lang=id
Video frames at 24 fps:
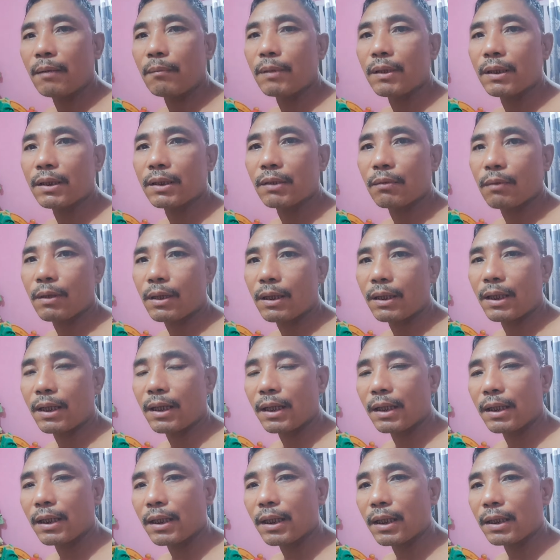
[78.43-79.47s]
nam neng jawa
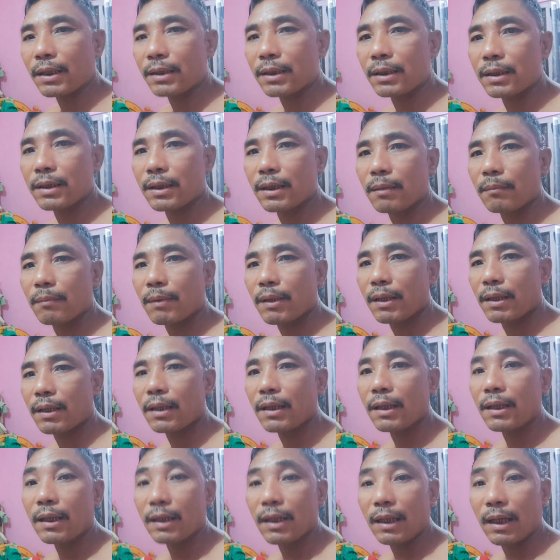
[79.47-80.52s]
nengate kasni senam gen
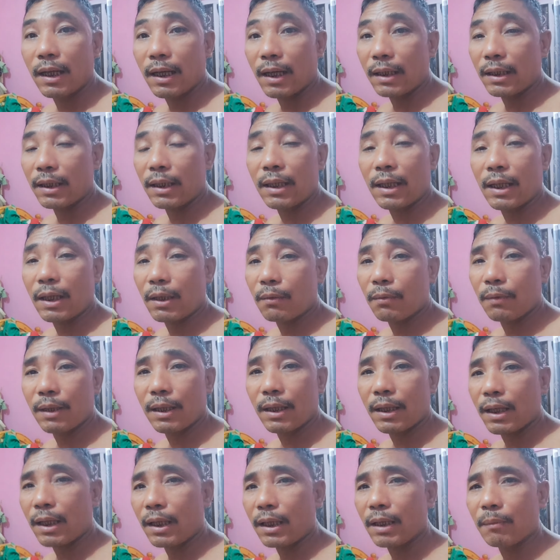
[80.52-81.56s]
nengate neng
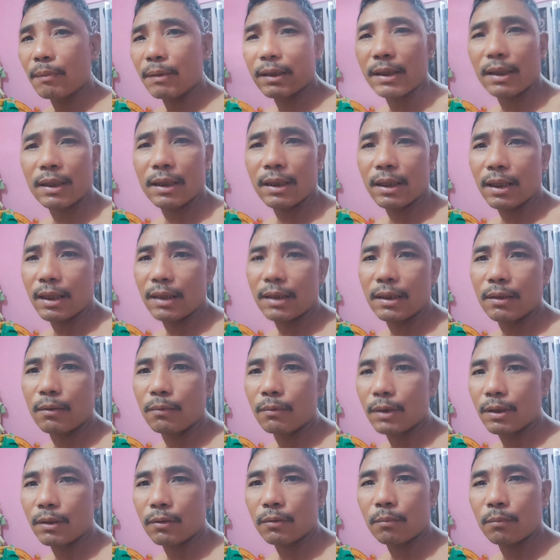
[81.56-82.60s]
kuingan nan deba sate ngarang di
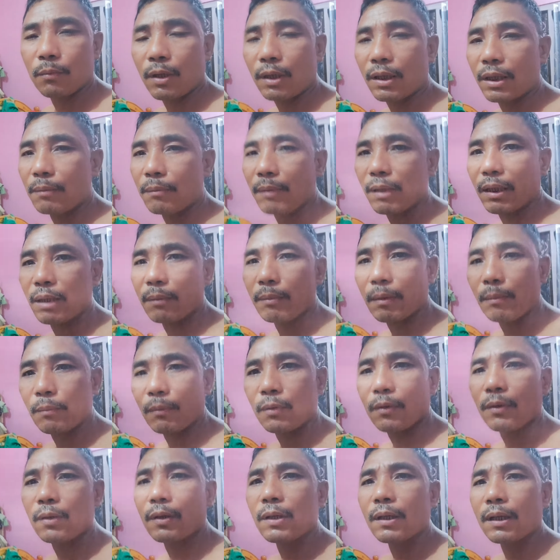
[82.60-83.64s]
tong jazok mang niman deba
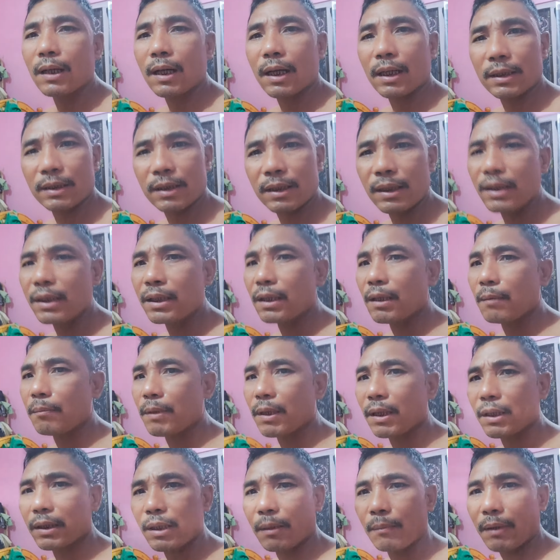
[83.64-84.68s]
mo kasni senam
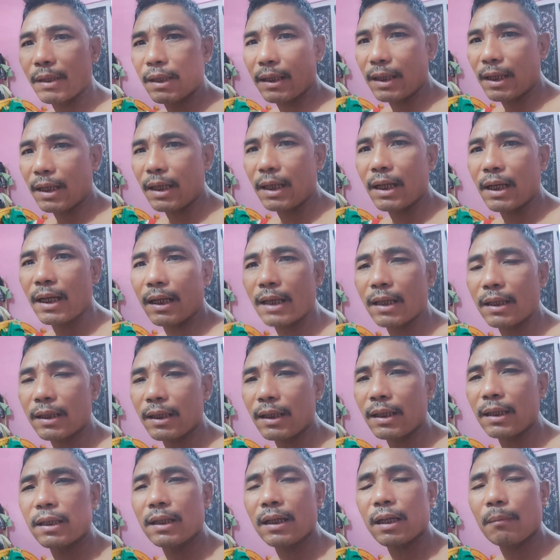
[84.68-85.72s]
na kata mana ya nengarang
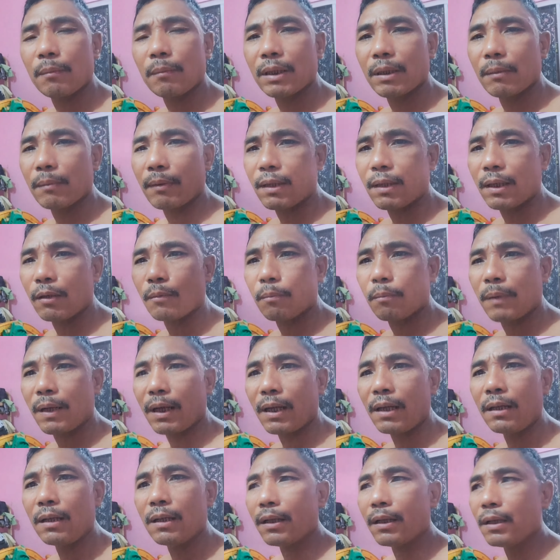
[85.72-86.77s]
de nak bate mainan
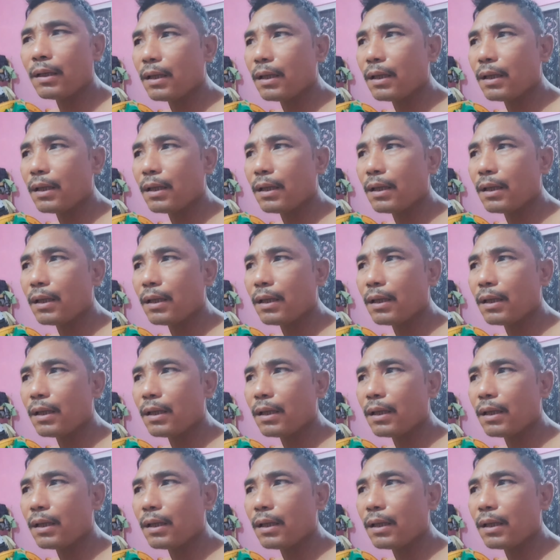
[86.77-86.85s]
upa